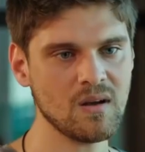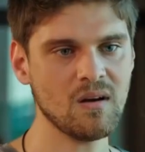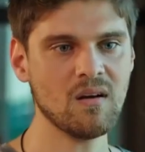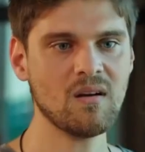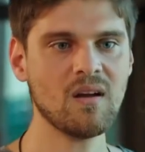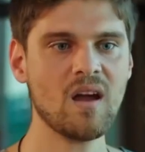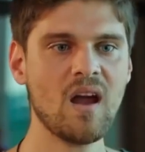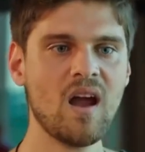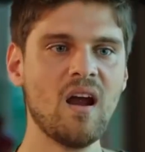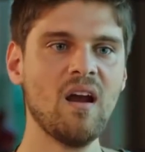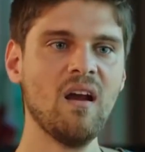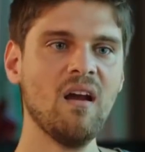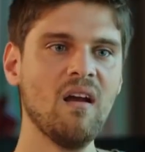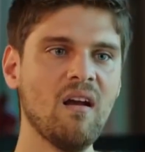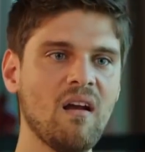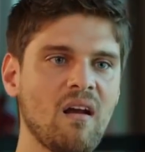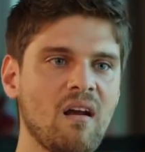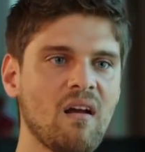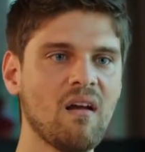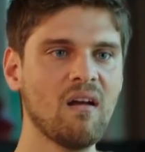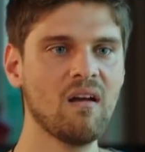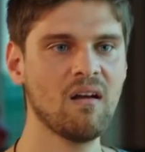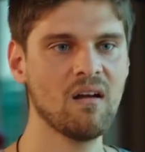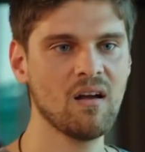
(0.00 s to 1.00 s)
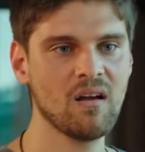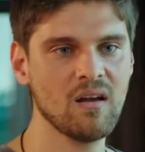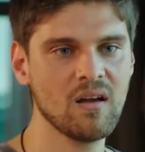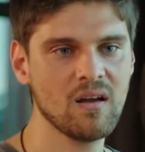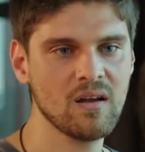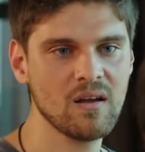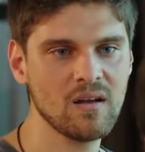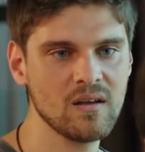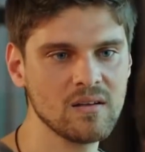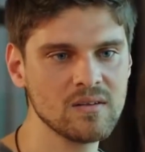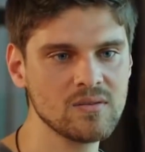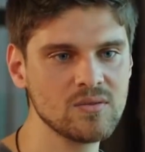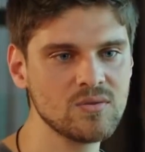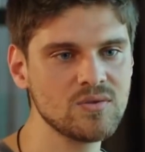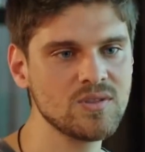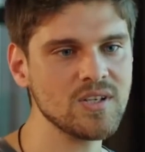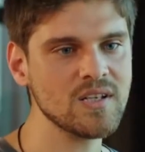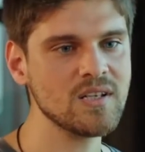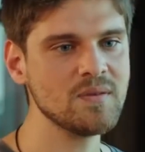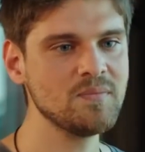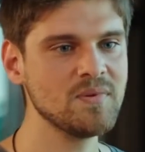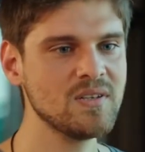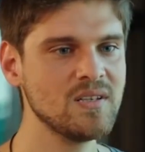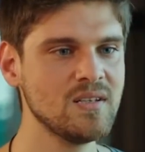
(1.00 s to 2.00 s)
Okey.
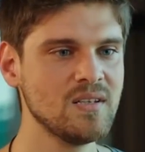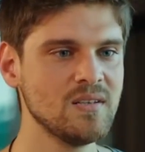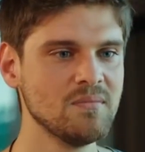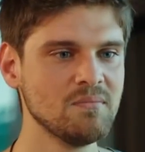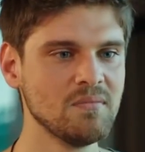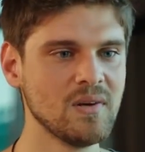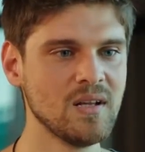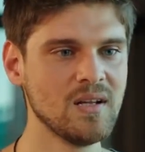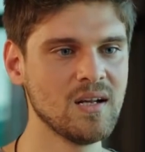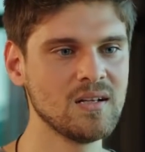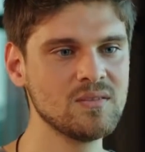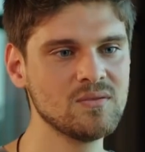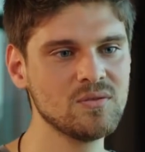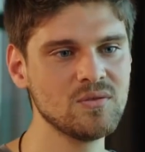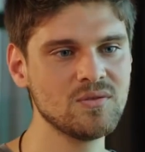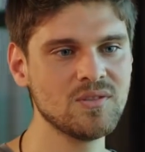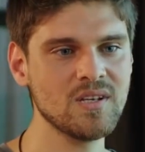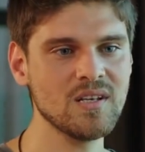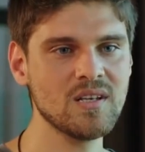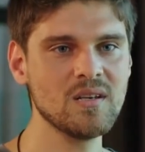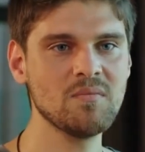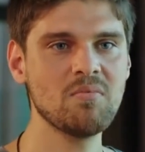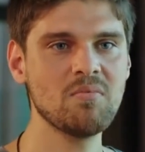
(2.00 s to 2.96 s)
Tuğçe gibi giyinmeler, Tuğçe